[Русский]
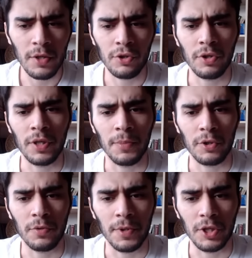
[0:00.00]
черные,
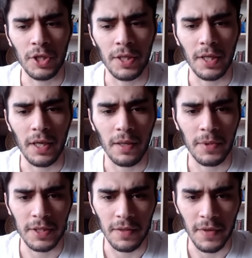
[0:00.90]
прошу прощения,
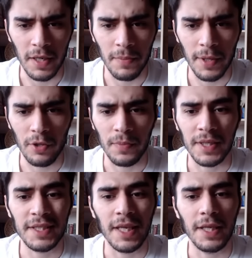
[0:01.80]
образовали белым
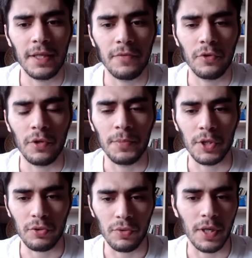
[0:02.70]
изолированную
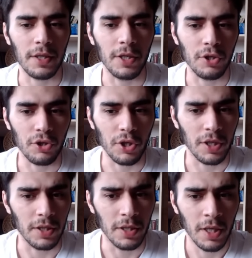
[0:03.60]
пешку на
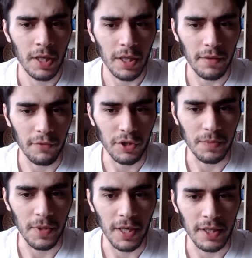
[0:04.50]
d4, и вроде
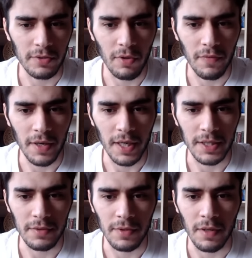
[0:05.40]
бы как снова
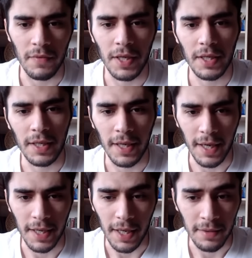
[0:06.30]
оказывают давление на
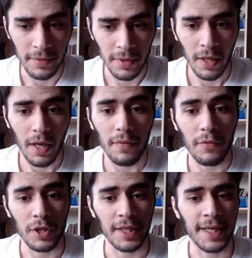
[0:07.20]
коня.
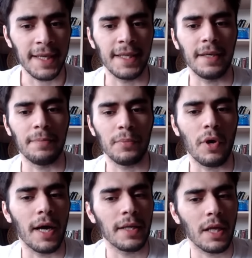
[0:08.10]
Вот. Как и по
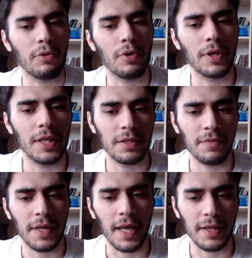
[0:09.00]
аналогии с
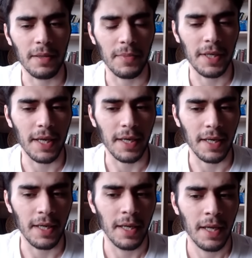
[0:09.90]
вариантом
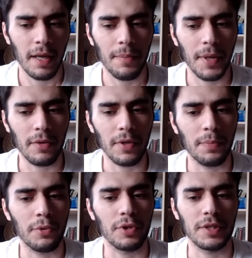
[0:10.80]
грека, белые
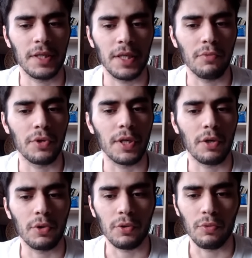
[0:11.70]
просто делают
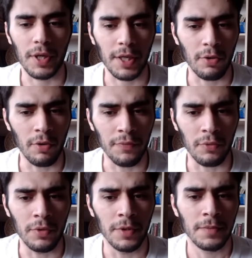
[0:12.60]
короткую
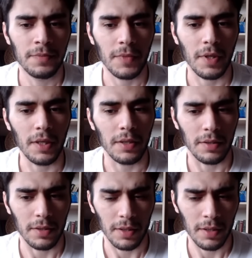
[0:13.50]
рокировку,
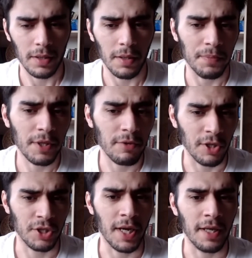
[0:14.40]
и Э,
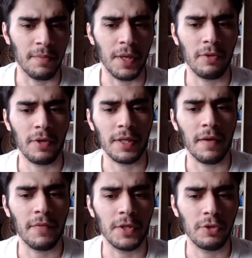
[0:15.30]
приглашает белых на
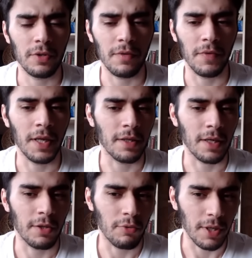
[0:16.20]
авантюрный вариант,
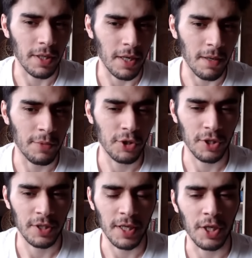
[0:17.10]
который, как обычно,
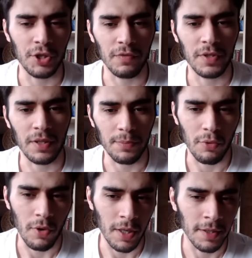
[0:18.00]
заканчивается
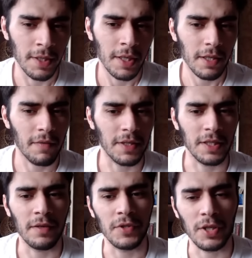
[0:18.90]
плохо. Давайте
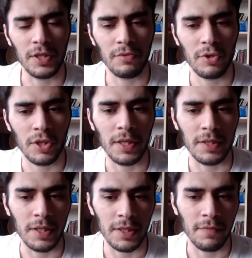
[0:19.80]
на всякий случай я
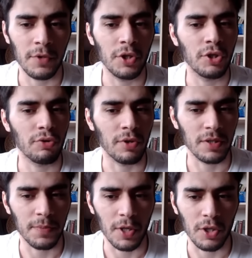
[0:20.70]
здесь его еще
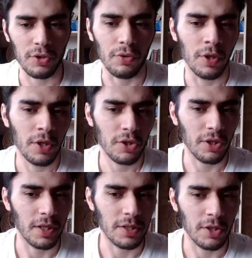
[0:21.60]
раз покажу, что
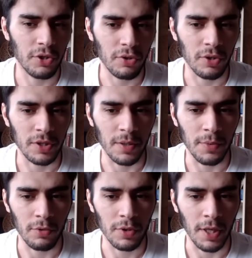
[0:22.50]
если черные
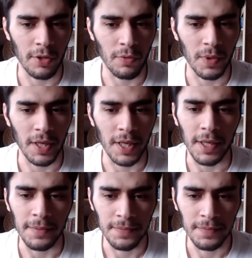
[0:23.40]
заберут конем коня,